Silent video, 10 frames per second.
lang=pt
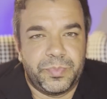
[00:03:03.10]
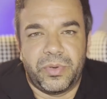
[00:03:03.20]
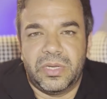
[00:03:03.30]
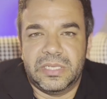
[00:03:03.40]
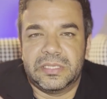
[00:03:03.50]

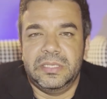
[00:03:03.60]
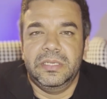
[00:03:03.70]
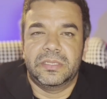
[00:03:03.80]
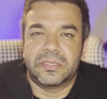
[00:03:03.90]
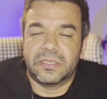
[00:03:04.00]

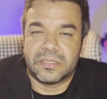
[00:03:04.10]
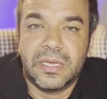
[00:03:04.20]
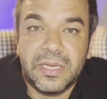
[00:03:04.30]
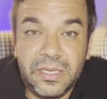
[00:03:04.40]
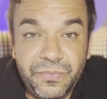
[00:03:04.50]
progressistas,
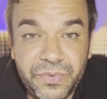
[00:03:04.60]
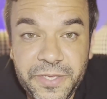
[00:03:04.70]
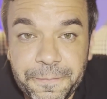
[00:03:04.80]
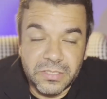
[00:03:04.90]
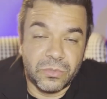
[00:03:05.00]

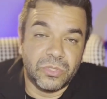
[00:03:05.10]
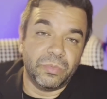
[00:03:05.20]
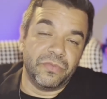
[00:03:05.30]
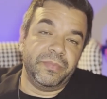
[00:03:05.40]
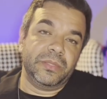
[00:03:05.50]
enfim, são os
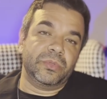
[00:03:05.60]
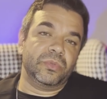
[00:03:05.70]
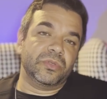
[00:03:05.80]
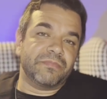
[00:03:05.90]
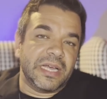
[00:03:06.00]
movimentos
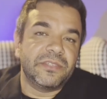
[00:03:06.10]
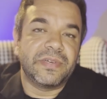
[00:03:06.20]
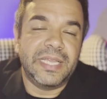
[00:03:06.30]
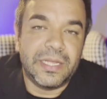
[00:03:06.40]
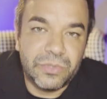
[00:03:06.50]
dos mais
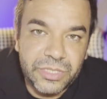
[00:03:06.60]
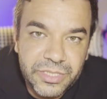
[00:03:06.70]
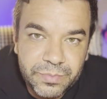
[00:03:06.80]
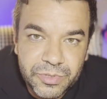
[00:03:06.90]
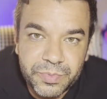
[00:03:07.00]
variados
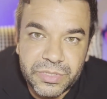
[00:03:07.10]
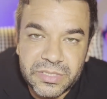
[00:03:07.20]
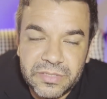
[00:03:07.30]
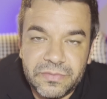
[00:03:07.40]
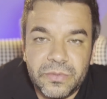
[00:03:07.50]
tipos
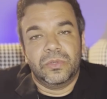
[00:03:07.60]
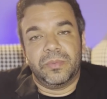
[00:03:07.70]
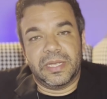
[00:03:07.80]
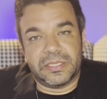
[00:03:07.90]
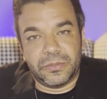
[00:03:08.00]
possível no
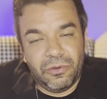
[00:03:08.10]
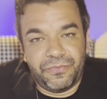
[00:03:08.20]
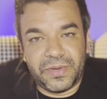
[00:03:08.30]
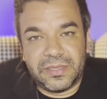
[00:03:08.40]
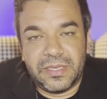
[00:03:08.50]
Brasil. O
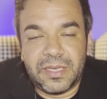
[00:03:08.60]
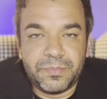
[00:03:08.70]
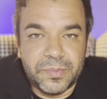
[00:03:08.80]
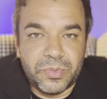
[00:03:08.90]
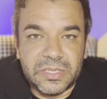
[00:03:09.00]
fato é que a
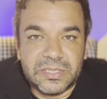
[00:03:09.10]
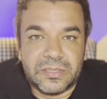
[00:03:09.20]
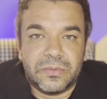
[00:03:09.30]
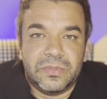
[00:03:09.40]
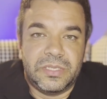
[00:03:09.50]

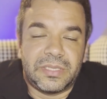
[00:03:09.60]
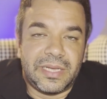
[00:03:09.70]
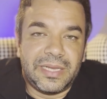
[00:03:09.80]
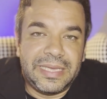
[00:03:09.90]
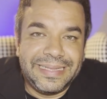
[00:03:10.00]
população
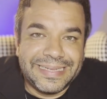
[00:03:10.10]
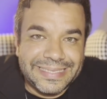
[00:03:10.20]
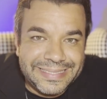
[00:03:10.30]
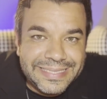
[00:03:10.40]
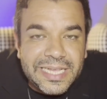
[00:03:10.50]
está em
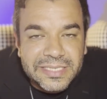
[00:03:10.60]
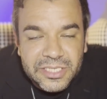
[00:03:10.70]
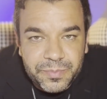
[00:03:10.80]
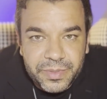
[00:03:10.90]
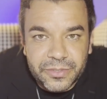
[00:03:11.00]

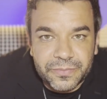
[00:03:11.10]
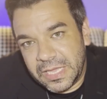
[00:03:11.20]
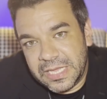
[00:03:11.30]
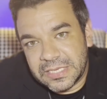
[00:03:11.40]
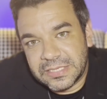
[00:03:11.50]
desespero.
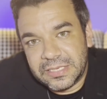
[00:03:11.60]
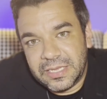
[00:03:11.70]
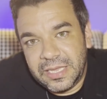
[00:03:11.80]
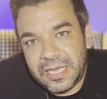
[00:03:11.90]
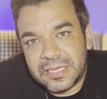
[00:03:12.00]
Essa
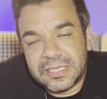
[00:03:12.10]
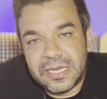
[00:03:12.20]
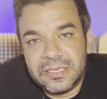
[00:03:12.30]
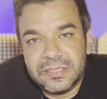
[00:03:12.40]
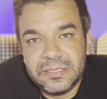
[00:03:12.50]
é a
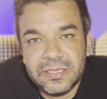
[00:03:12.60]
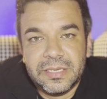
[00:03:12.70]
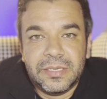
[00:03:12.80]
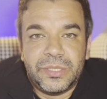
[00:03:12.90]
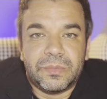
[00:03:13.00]
análise
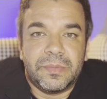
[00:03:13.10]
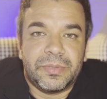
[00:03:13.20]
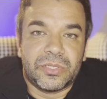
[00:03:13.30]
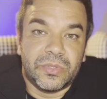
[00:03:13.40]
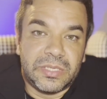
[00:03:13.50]
de uma
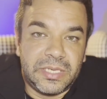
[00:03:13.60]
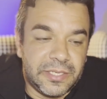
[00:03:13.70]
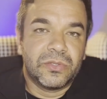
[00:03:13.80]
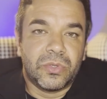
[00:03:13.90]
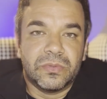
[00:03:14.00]
pessoa
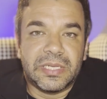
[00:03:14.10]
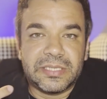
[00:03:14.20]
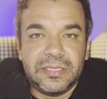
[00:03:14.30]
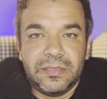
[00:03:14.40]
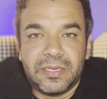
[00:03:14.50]
que sou
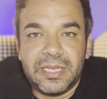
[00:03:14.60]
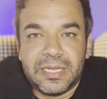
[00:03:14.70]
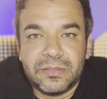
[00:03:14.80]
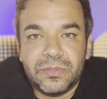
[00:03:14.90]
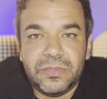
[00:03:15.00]
nascido e
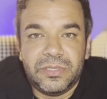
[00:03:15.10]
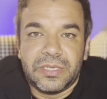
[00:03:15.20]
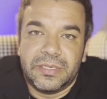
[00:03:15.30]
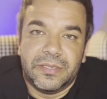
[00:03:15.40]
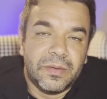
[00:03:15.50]
criado no Rio de
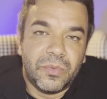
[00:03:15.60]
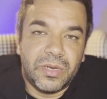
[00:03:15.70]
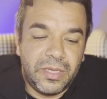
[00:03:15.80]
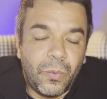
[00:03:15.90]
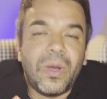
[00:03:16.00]
Janeiro,
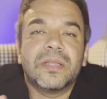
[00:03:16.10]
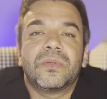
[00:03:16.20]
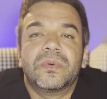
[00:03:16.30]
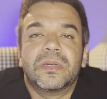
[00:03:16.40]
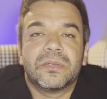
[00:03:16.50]
morei
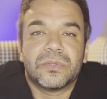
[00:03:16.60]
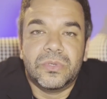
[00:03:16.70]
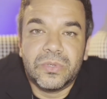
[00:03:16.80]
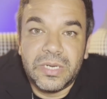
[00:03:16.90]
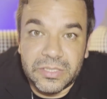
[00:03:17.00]
quatro anos no
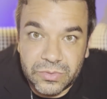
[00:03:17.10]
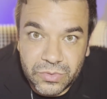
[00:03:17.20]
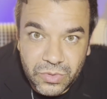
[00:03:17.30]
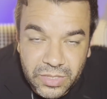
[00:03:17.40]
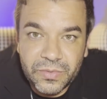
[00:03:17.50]
Rio Grande do
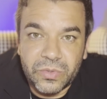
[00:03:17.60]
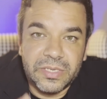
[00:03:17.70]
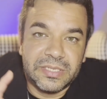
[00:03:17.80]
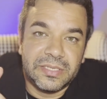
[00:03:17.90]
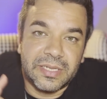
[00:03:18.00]
Norte,
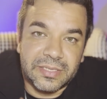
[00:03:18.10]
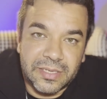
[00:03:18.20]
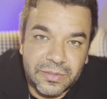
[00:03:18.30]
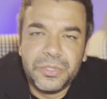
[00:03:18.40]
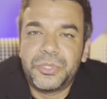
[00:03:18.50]
conheci
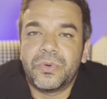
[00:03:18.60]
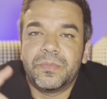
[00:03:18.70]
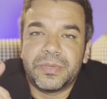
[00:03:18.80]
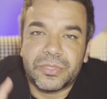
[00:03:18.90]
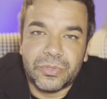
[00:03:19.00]
Natal, João
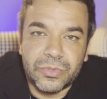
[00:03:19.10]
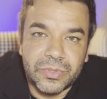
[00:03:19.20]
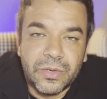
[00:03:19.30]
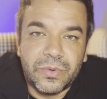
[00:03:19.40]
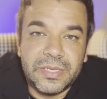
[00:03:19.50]

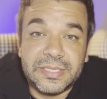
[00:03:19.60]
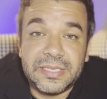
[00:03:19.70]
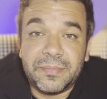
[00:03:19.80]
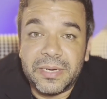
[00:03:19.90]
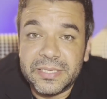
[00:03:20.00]
Pessoa, conheci
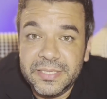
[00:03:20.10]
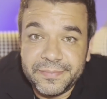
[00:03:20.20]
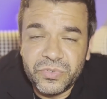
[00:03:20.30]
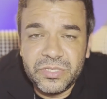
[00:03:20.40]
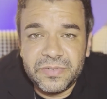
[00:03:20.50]
a Bahia,
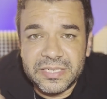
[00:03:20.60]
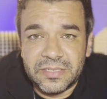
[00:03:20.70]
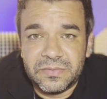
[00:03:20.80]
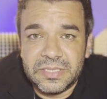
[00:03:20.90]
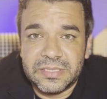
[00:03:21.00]
fui
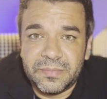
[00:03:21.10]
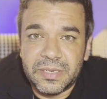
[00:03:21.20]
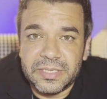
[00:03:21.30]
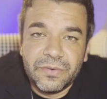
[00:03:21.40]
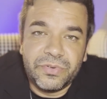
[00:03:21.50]
diversas vezes na
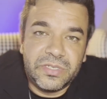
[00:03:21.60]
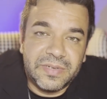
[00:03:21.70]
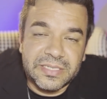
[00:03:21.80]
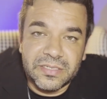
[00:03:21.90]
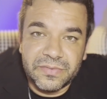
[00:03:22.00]
Bahia, fui
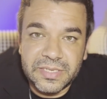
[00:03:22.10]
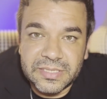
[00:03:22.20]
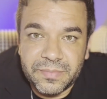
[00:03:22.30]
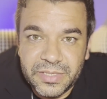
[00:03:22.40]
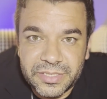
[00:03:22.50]
diversas vezes
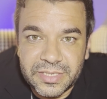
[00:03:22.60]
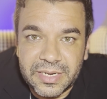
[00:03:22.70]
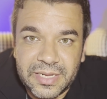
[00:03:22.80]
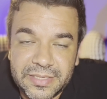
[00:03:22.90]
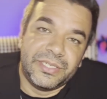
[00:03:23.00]
a Minas
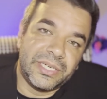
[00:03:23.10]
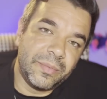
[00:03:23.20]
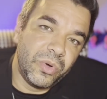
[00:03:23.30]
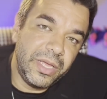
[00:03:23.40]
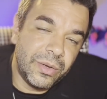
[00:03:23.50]
Gerais, já
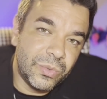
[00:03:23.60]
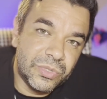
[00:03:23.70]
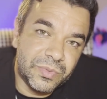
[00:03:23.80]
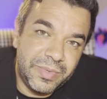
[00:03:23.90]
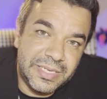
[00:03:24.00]
morei
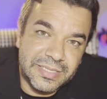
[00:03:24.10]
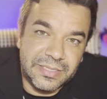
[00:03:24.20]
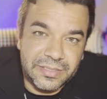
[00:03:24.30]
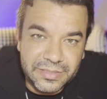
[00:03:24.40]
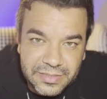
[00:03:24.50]
alguns
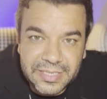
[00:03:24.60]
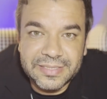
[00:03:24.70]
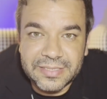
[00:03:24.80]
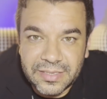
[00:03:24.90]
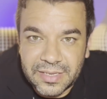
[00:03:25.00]
meses em
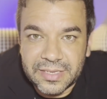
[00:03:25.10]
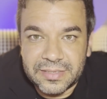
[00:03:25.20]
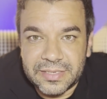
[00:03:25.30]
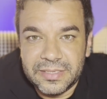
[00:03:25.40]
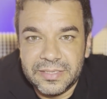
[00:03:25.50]
Santa
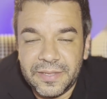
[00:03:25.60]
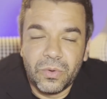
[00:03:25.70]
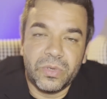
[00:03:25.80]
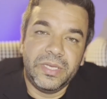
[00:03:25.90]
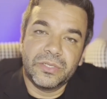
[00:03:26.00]
Catarina,
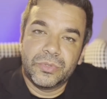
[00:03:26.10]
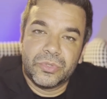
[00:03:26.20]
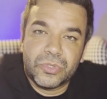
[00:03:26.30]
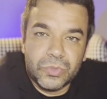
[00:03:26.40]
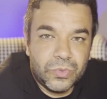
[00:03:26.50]
conheço o
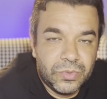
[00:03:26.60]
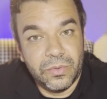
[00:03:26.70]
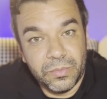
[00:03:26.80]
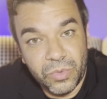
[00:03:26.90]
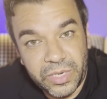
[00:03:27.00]
Sul,
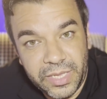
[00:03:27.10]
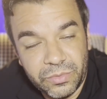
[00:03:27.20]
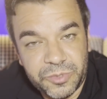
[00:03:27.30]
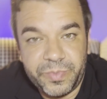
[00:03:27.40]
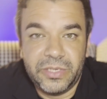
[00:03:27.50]
morei no
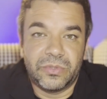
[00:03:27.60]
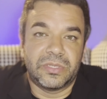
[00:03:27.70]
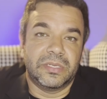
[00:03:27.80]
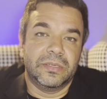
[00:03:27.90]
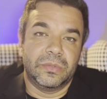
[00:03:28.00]
Espírito
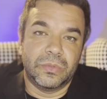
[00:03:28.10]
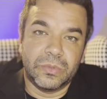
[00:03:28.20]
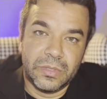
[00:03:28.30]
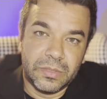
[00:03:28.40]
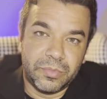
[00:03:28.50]
Santo
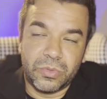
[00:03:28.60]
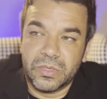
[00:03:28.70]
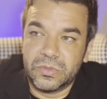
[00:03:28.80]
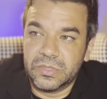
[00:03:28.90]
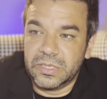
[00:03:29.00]
por
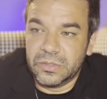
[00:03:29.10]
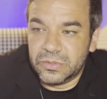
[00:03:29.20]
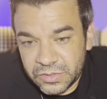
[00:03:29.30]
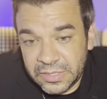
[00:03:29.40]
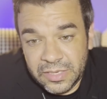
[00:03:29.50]
quantos
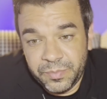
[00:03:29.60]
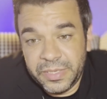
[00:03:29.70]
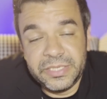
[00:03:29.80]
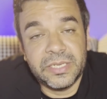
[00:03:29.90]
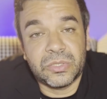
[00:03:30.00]
anos? Já eu
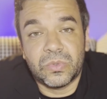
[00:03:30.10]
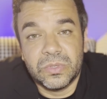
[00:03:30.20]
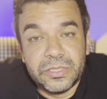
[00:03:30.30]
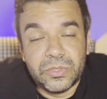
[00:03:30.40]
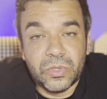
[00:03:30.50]
perdi as
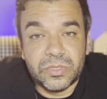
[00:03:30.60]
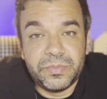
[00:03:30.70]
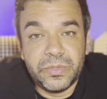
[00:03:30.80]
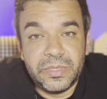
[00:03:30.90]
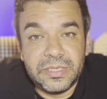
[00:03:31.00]
contas, de
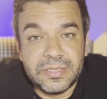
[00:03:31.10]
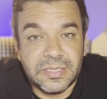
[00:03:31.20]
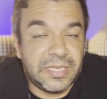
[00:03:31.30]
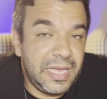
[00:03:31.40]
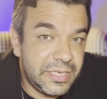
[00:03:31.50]

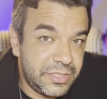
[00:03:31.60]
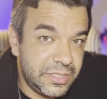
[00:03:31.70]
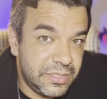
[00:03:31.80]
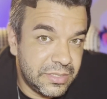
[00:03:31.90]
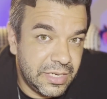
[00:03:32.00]

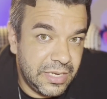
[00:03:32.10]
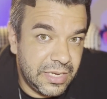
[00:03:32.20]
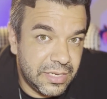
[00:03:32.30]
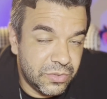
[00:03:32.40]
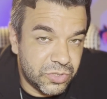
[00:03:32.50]
2007
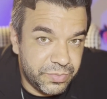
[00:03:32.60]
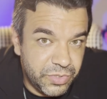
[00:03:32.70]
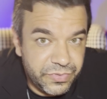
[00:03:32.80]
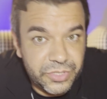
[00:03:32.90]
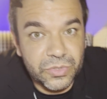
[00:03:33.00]
a, a
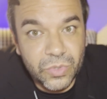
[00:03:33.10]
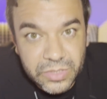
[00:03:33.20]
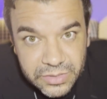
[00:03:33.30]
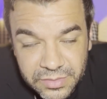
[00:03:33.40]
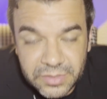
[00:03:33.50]

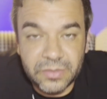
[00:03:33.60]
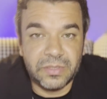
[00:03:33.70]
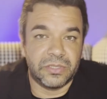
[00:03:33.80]
2022. Então, olha